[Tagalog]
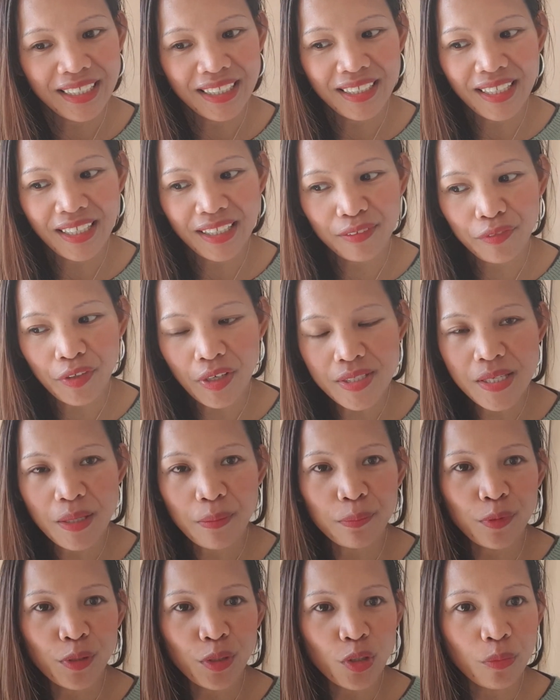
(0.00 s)
Like, for
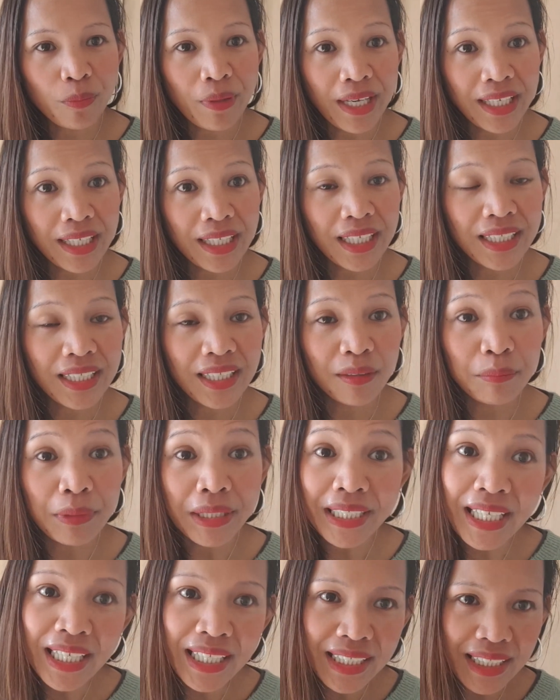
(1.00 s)
example, kumain ka ng
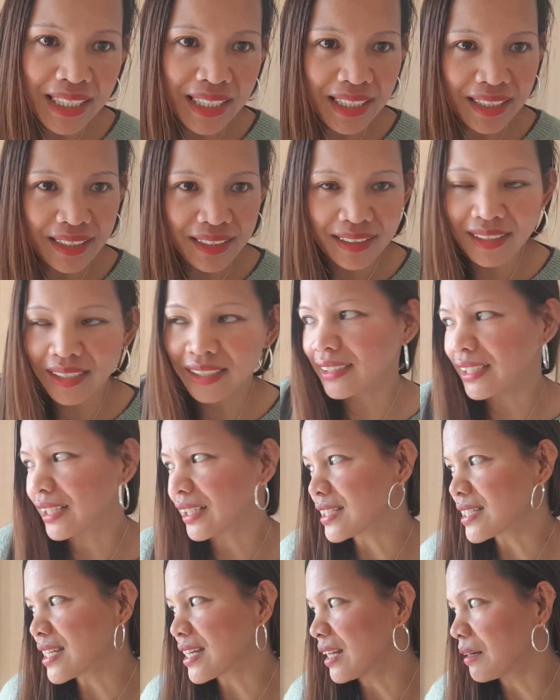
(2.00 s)
banana,
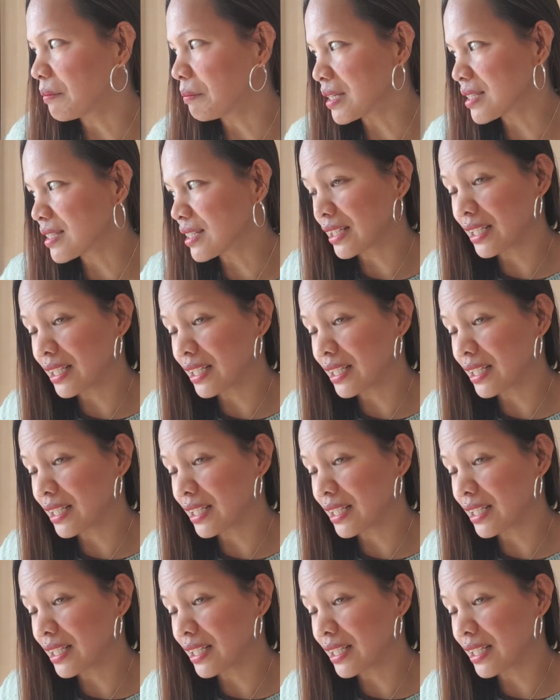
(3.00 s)
nandiyan ka sa labas,